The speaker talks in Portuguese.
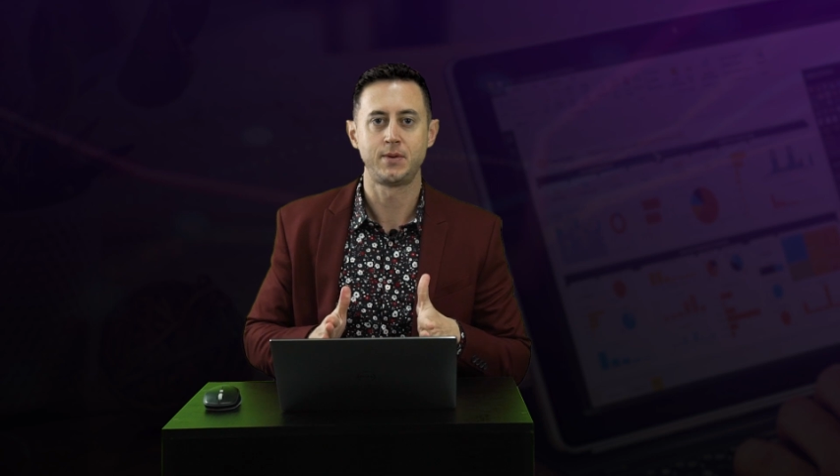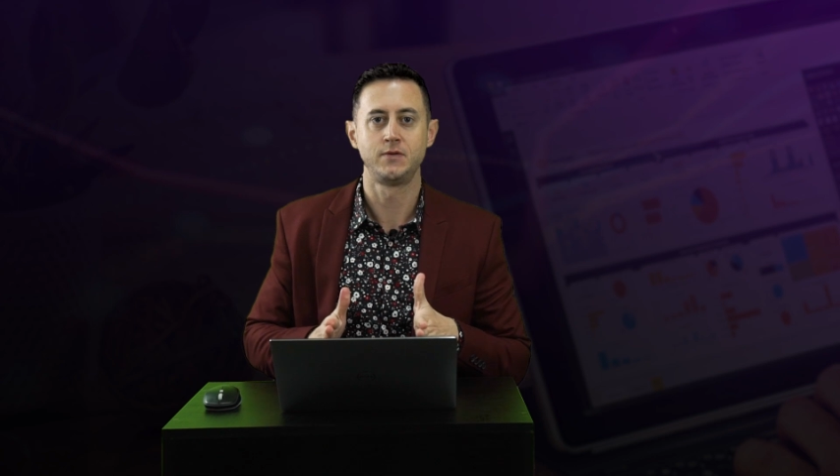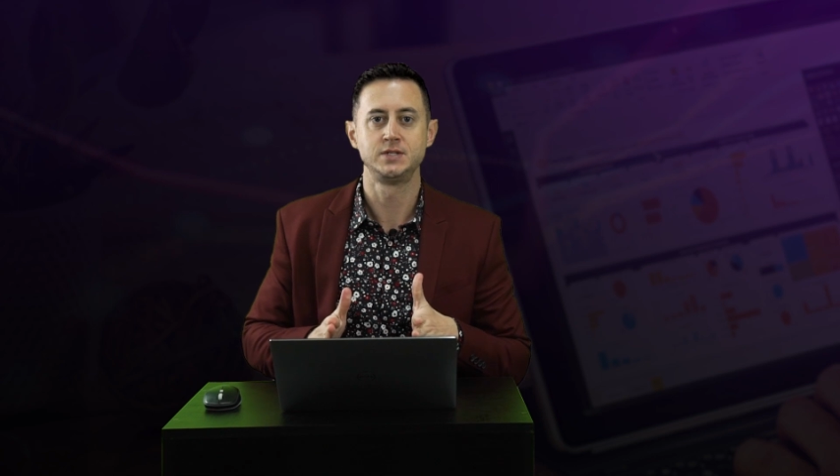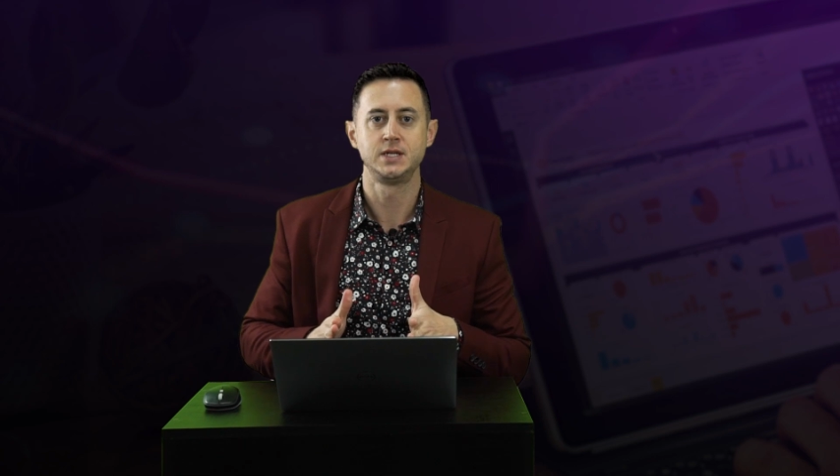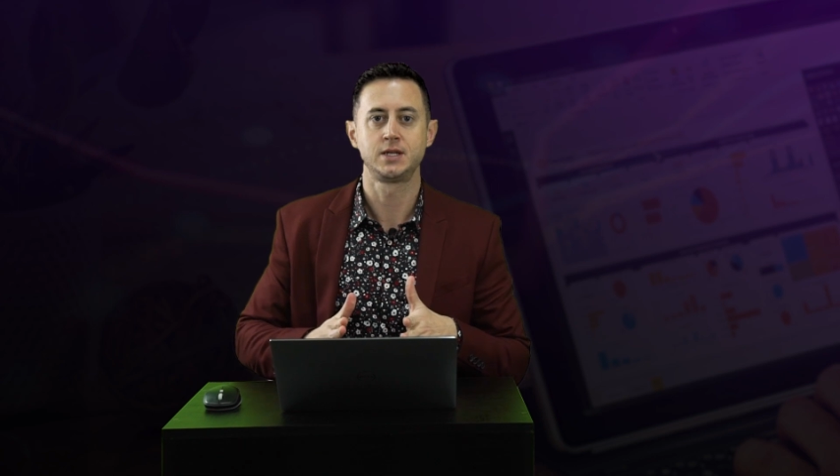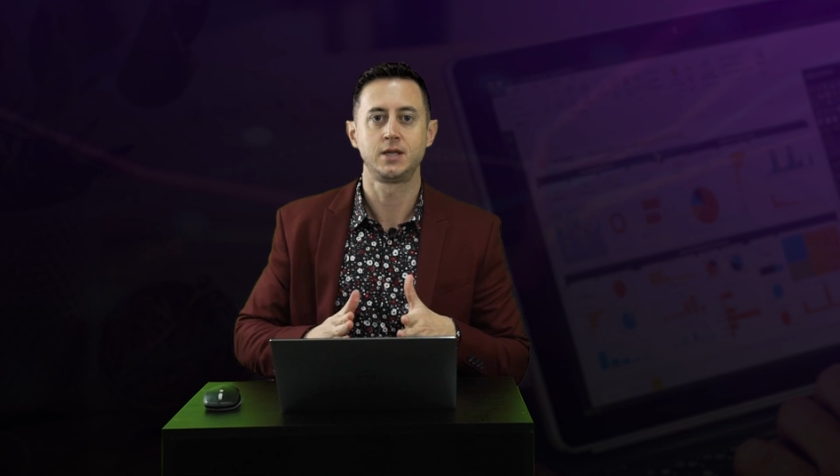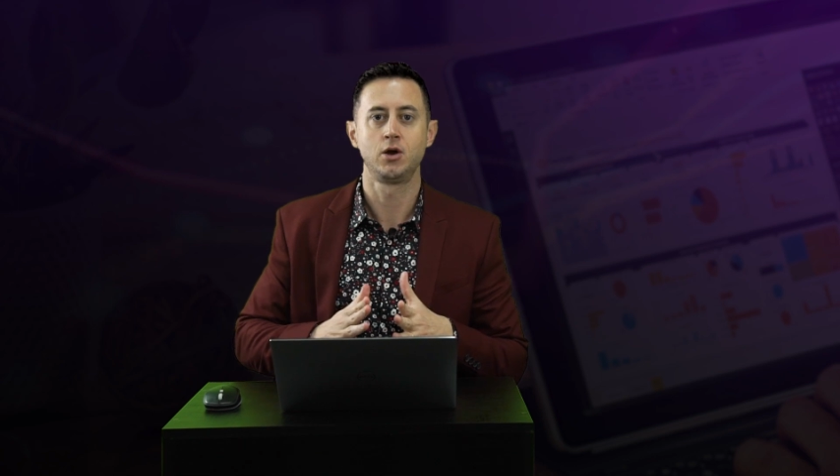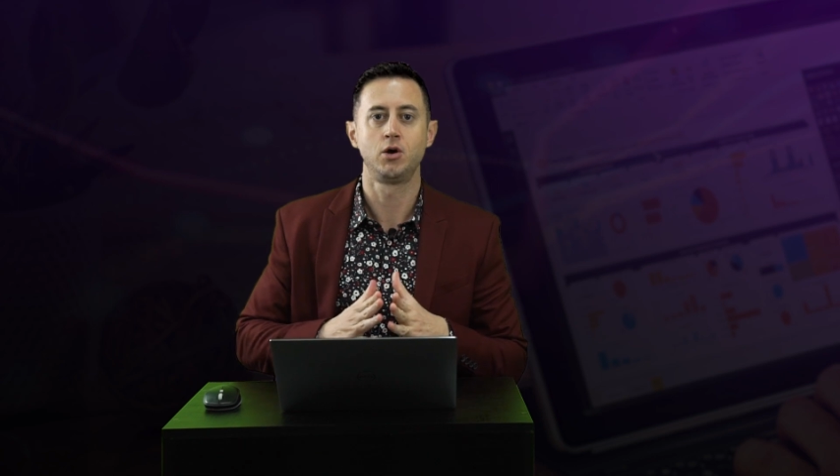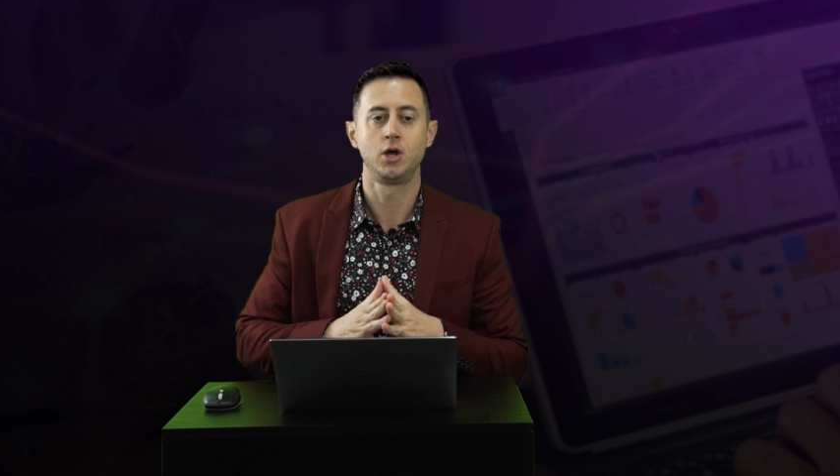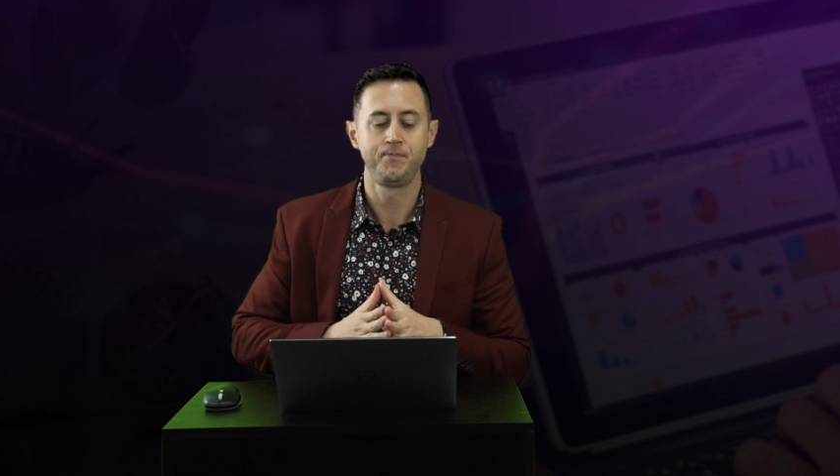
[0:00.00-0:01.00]
para vocês aqui
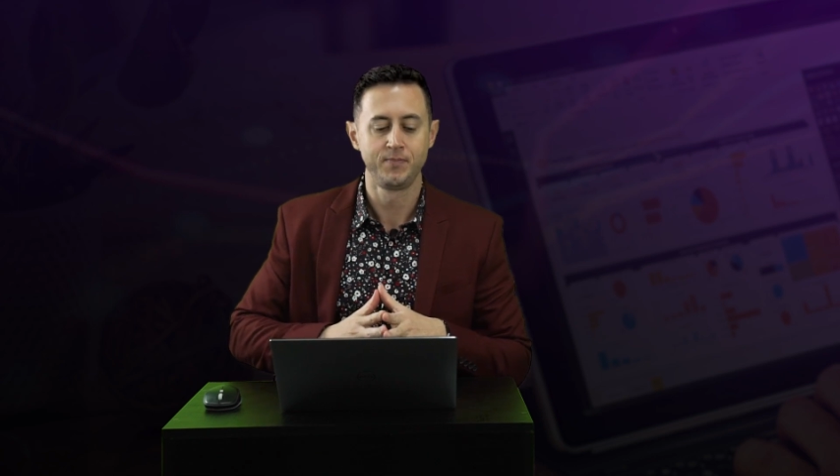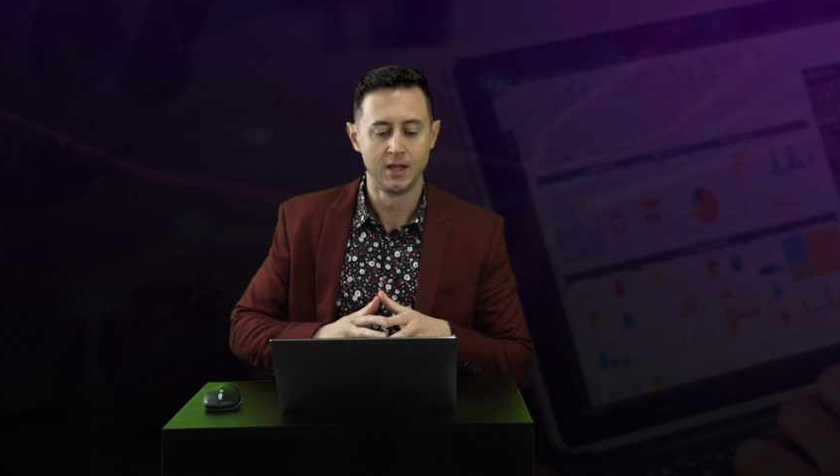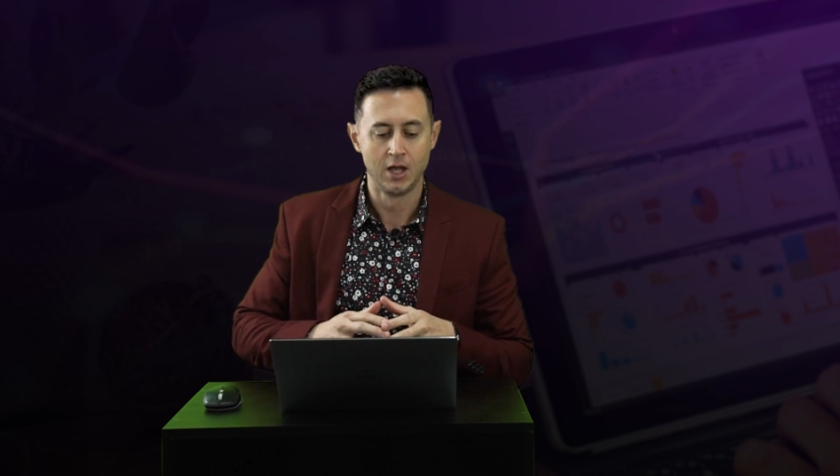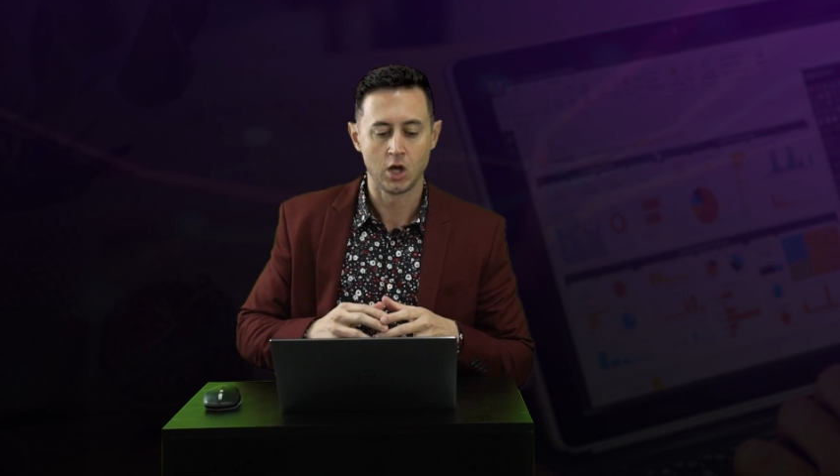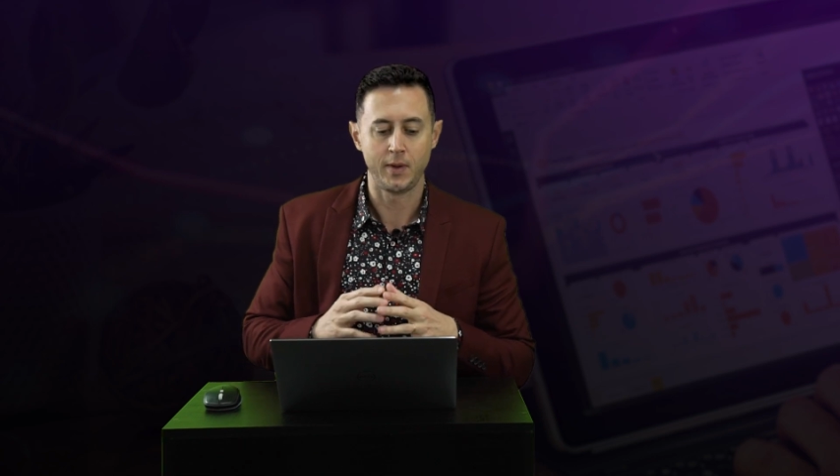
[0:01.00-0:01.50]
agora como